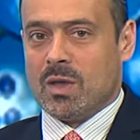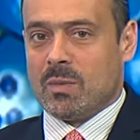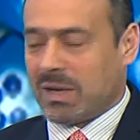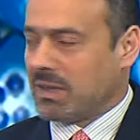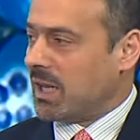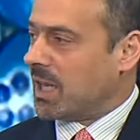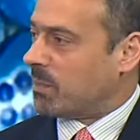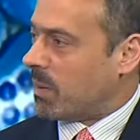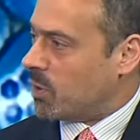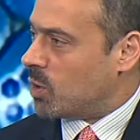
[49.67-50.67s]
Partire dal
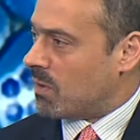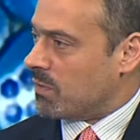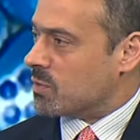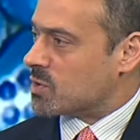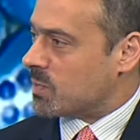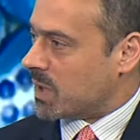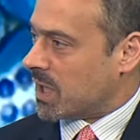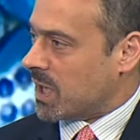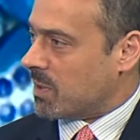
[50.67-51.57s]
papillomavirus, perché?